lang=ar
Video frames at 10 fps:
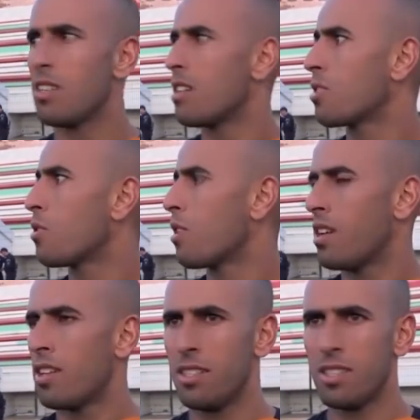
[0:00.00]

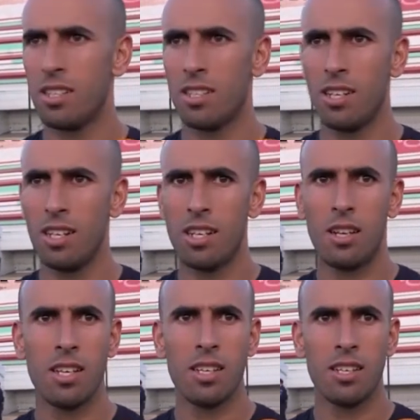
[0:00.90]
كره يعني عاليه
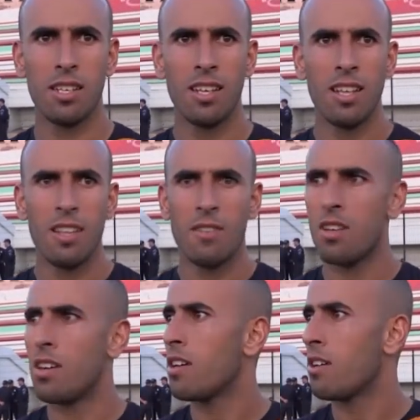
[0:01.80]
اللي
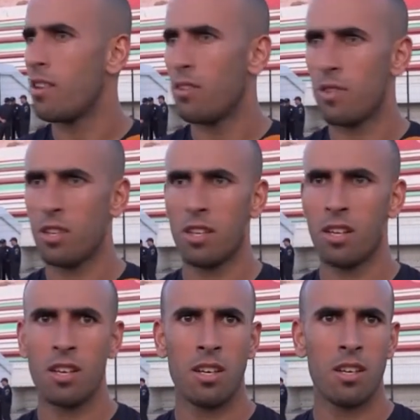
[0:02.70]
آه، في
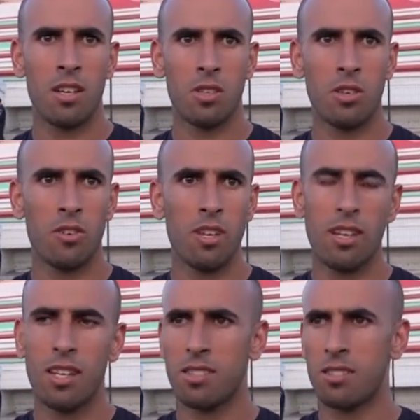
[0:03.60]
كورنر آه،
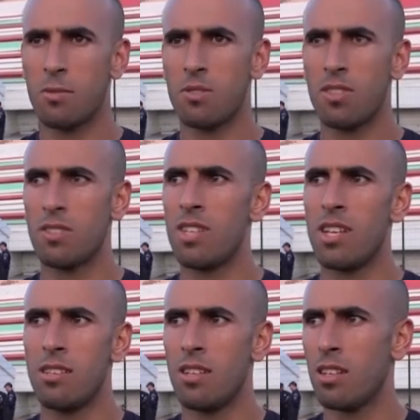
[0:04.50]
اللي تثبت
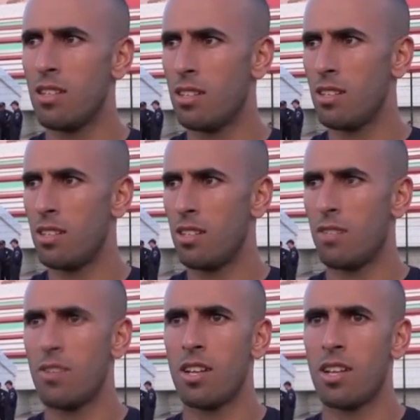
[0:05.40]
تعادل
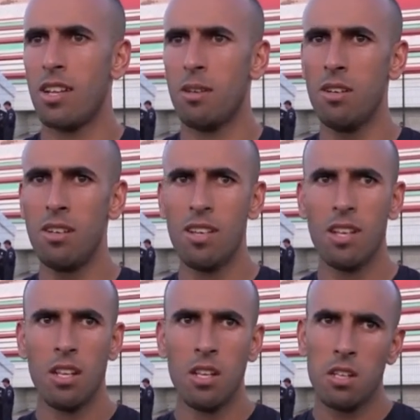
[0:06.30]
الفريق العلمه
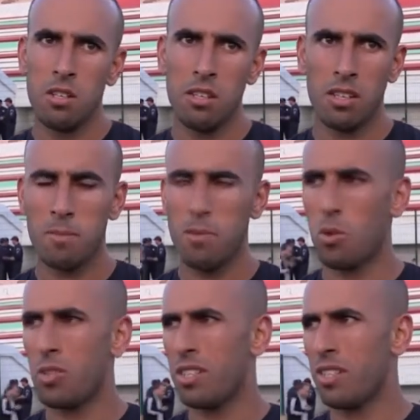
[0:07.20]
كما
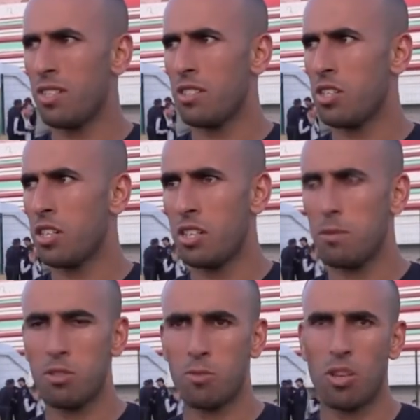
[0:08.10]
قلت يعني النتيجه يعني
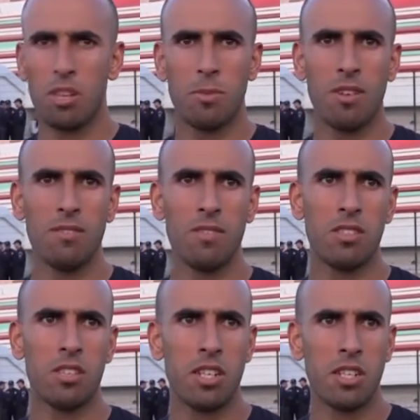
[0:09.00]
مش مخيبه
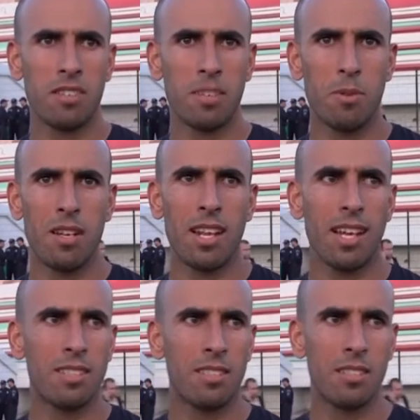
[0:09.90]
النتيجه يعني طيبه اللي
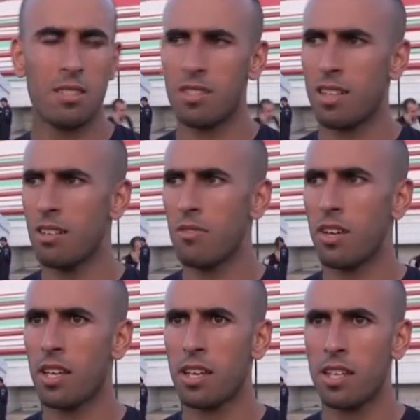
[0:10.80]
راح تخلي
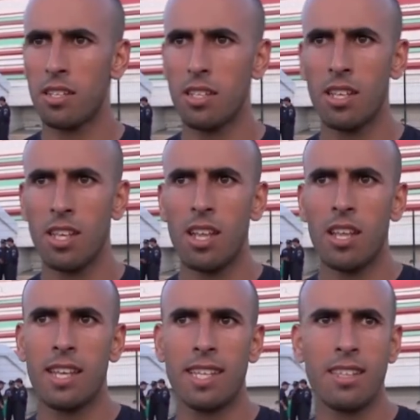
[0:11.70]
الفريق يعني
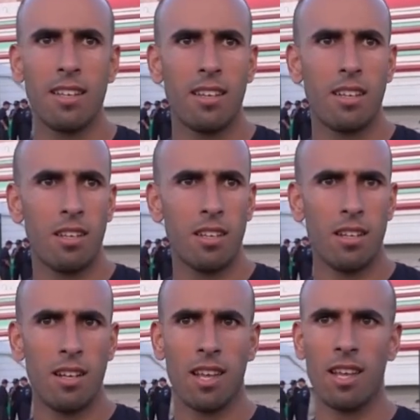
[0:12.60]
يحضر
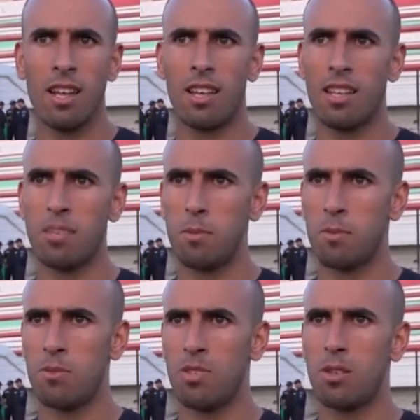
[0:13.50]
آه، اللقاء
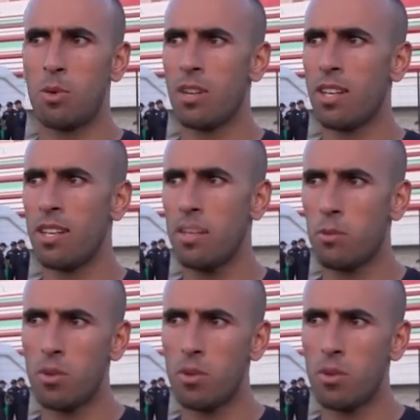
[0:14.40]
القادم آه، ورجله يعني بكل